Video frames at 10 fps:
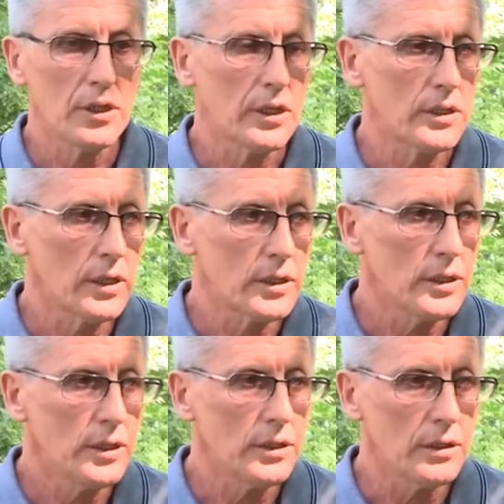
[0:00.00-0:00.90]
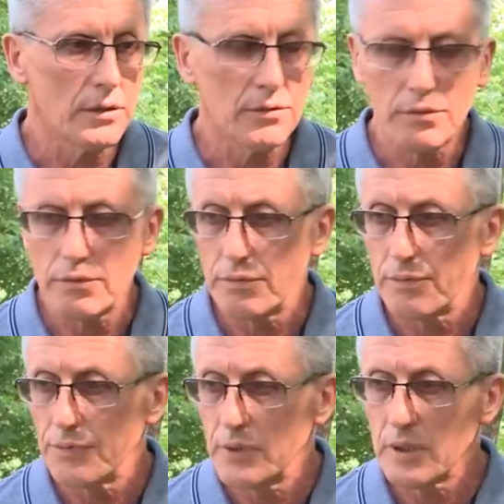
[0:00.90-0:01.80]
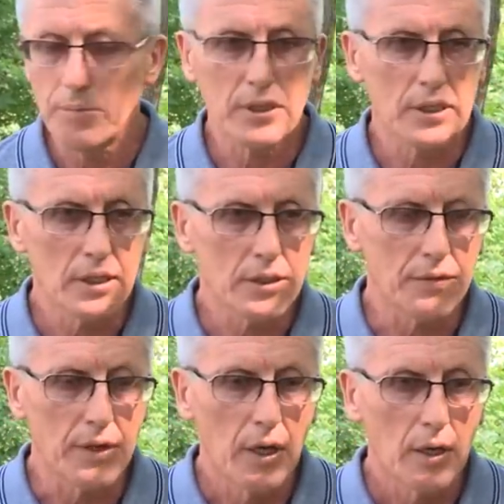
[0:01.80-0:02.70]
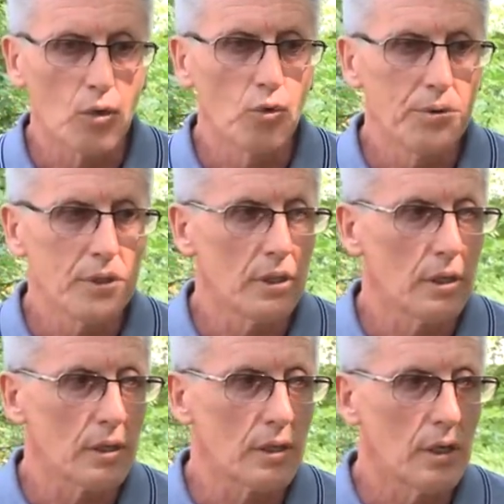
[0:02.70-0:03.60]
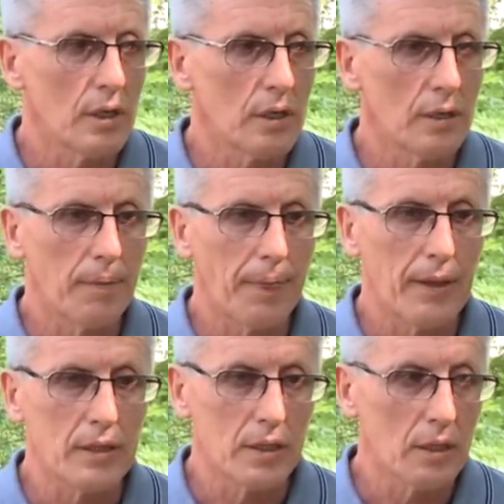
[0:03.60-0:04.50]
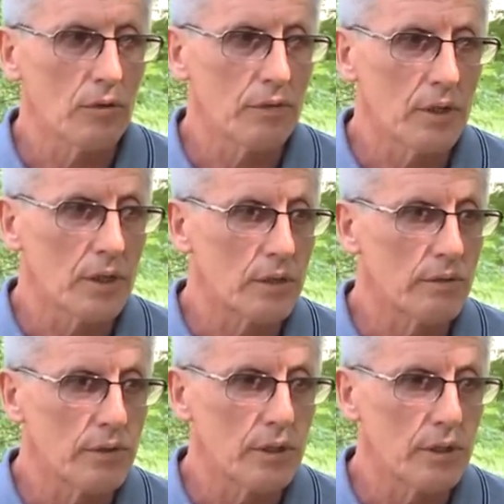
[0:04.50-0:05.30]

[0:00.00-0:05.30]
тех осложнений, э, тех последствий губительных для здоровья каждого